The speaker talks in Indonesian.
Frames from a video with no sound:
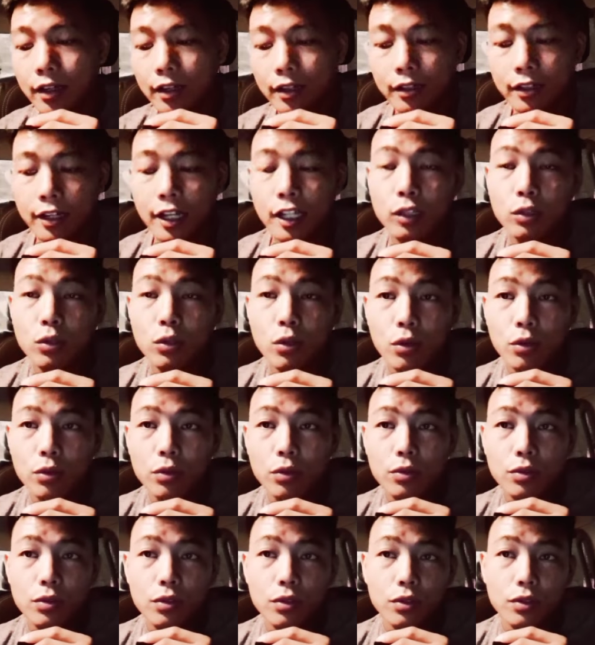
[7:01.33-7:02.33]
Datuk
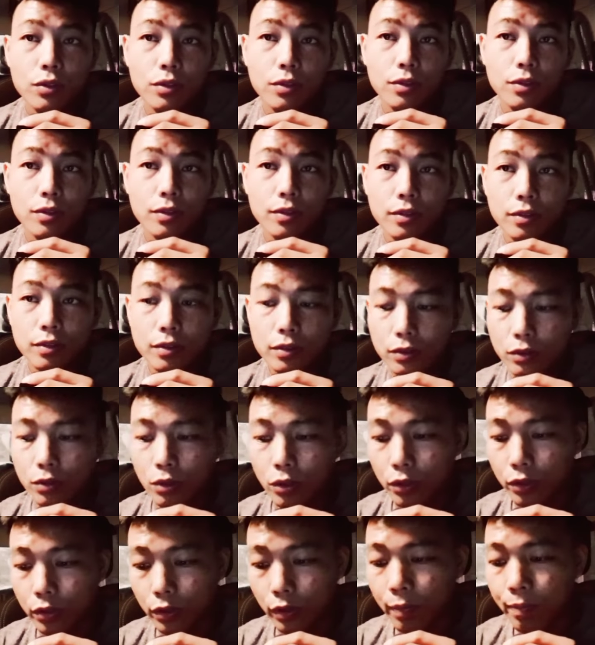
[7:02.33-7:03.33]

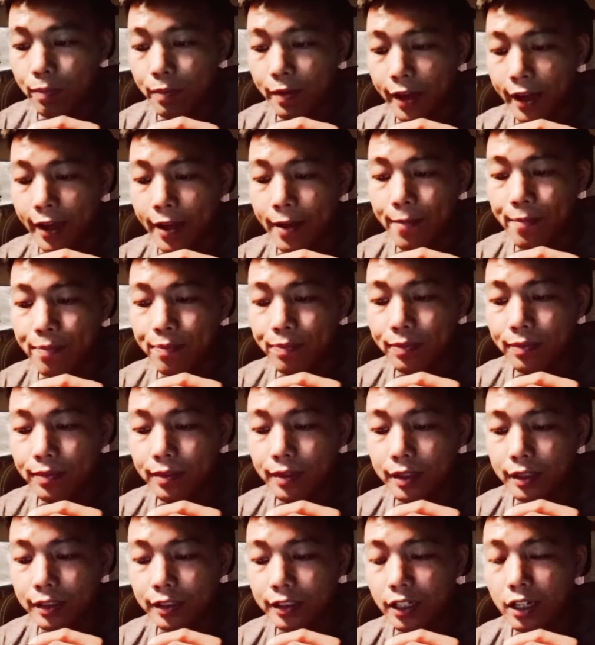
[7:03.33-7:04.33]
Korup ya
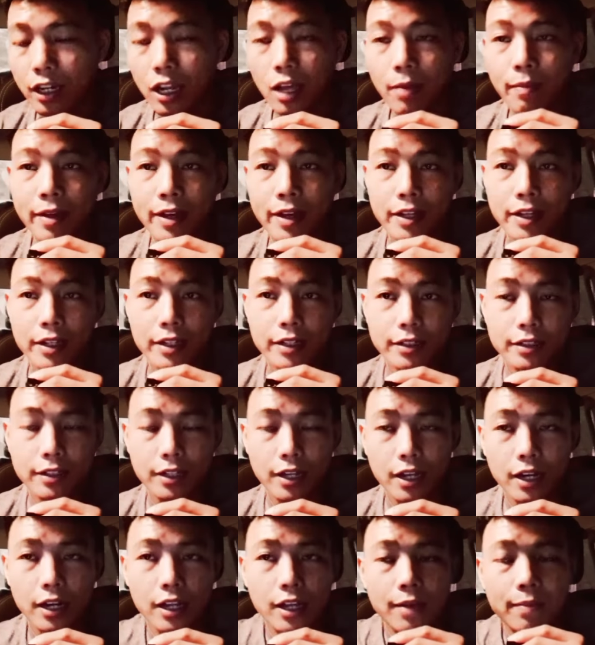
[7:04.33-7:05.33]
selama
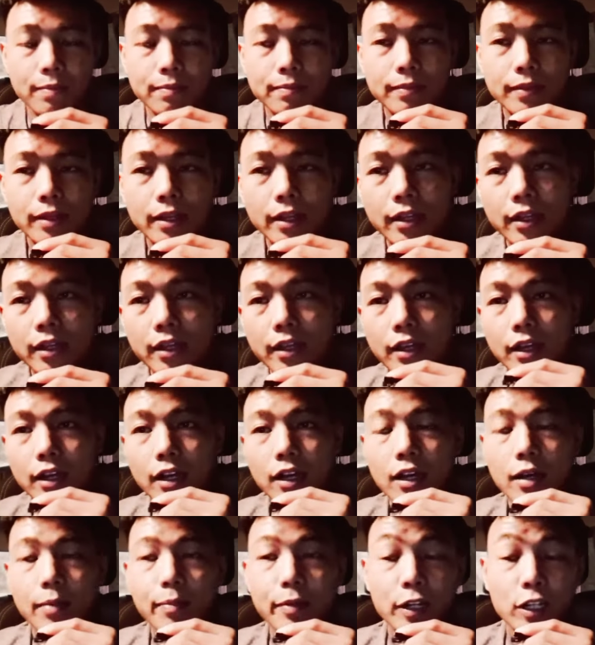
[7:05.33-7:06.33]
dalam
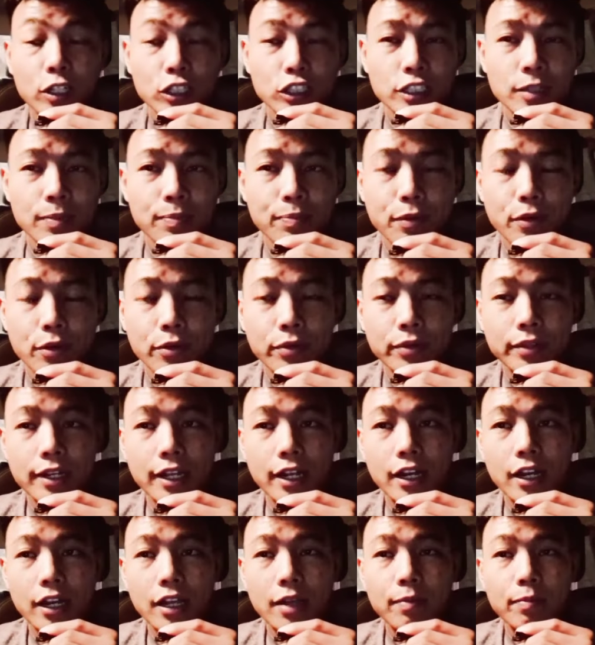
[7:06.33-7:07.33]
uh, berkecimpung
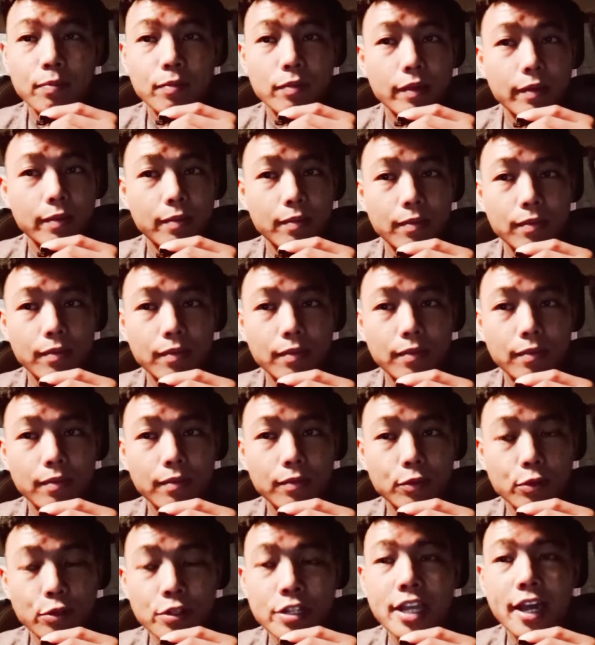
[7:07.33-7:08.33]
dalam
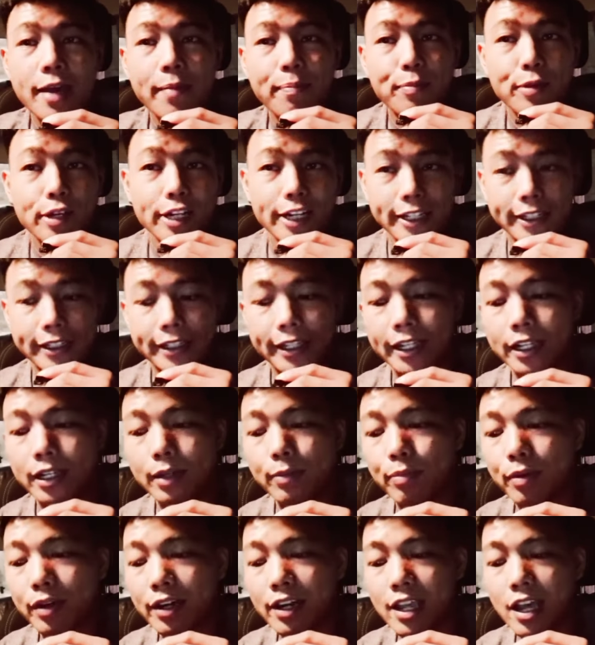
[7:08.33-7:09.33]
dunia politik,
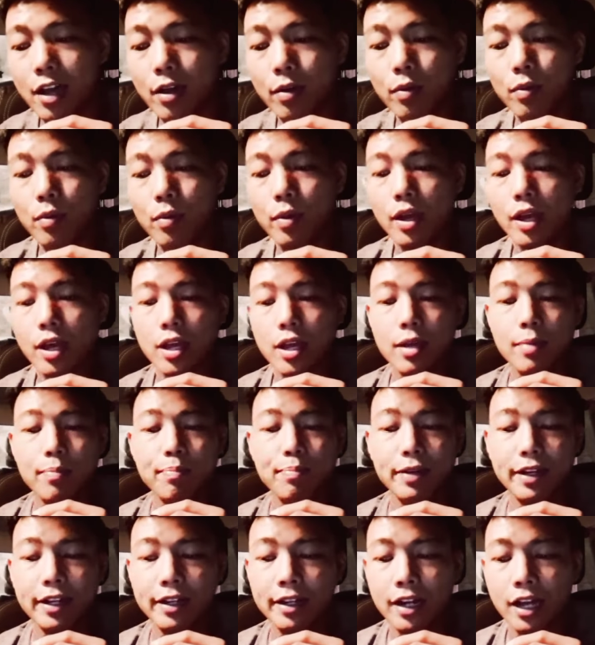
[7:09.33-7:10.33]
beliau
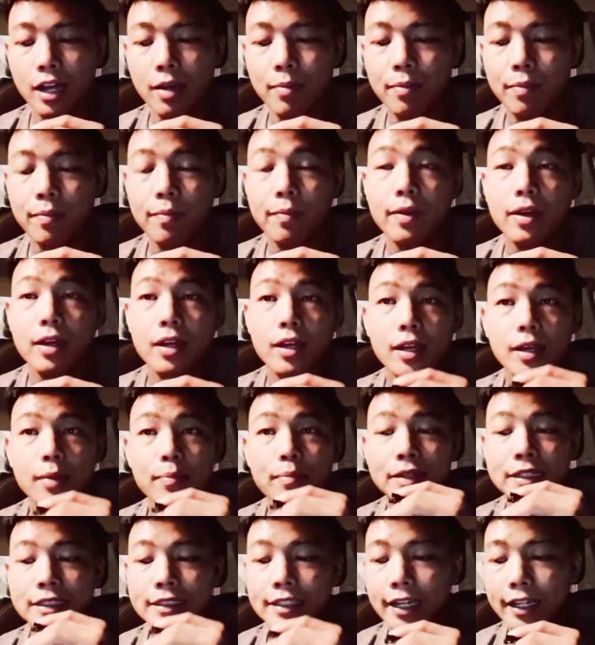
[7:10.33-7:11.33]
pernah
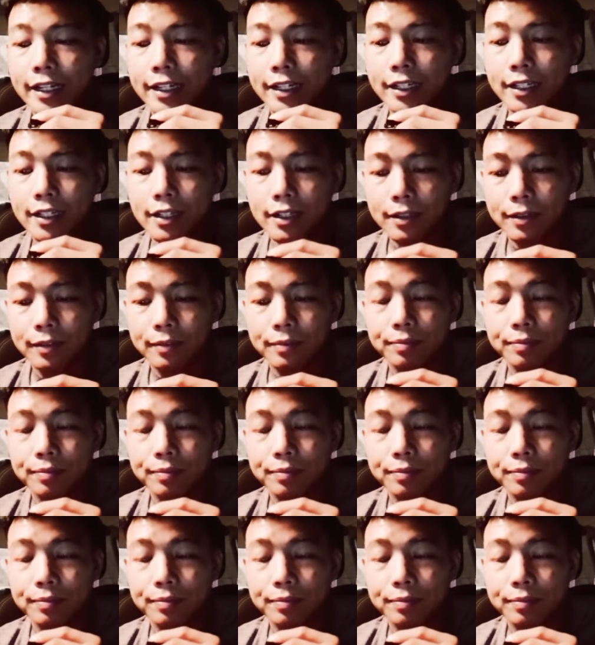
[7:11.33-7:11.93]
menjadi